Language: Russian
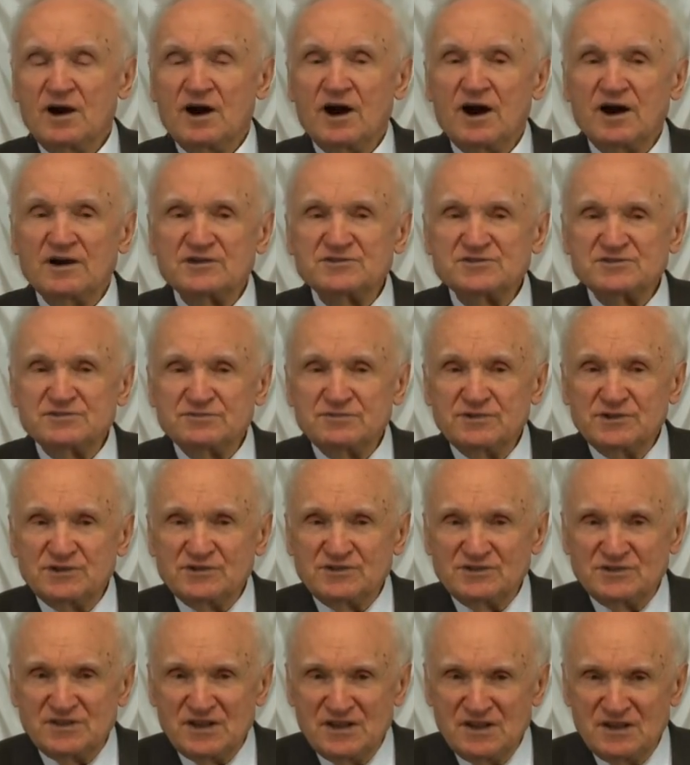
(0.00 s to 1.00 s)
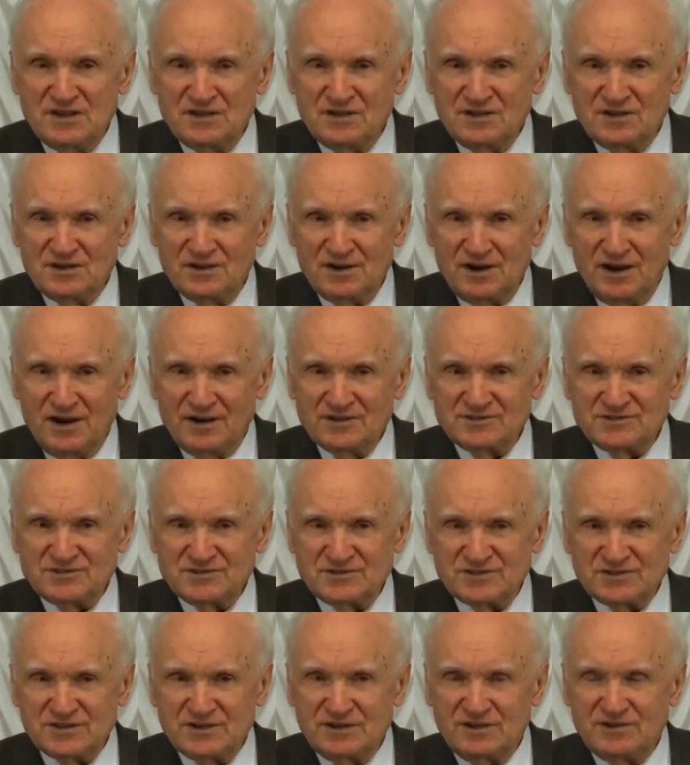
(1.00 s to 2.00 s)
а святые
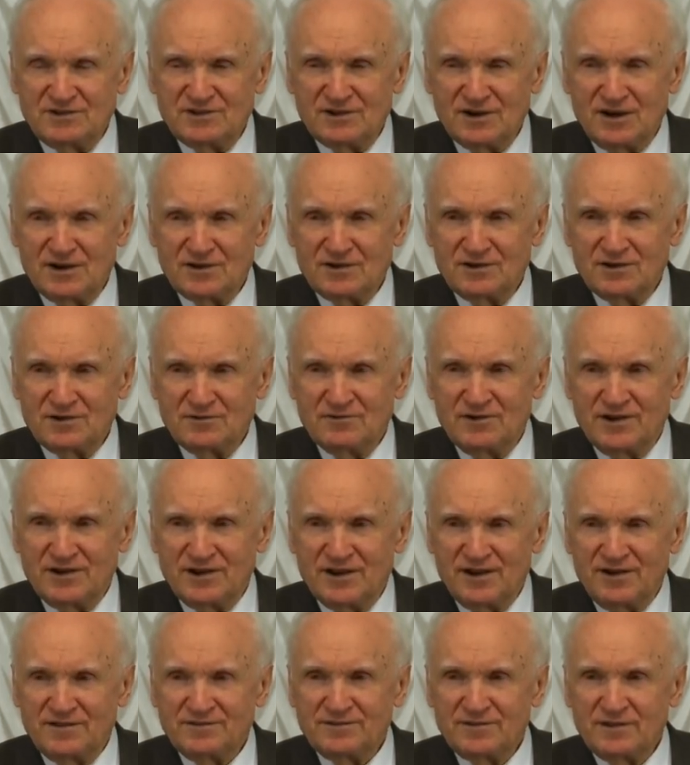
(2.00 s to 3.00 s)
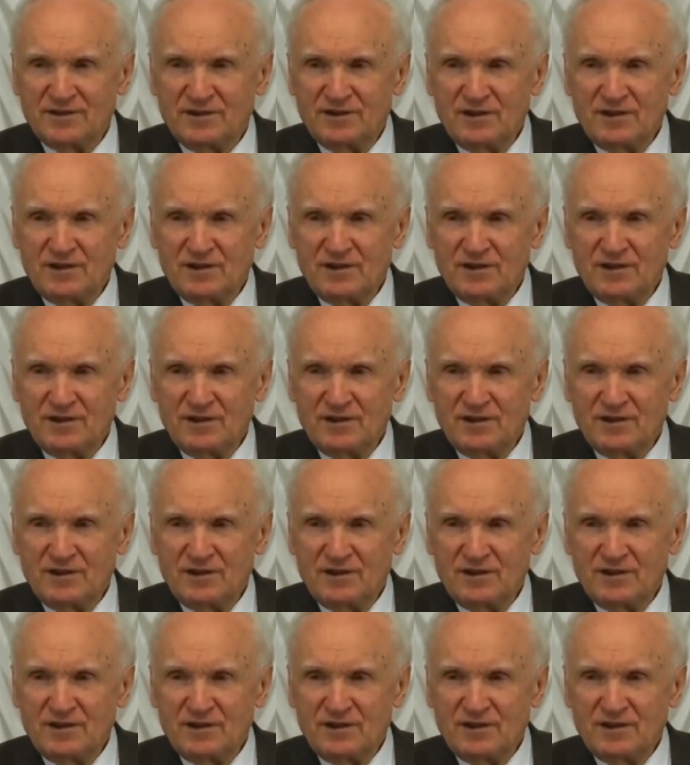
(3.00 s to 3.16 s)
отцы, как говорят,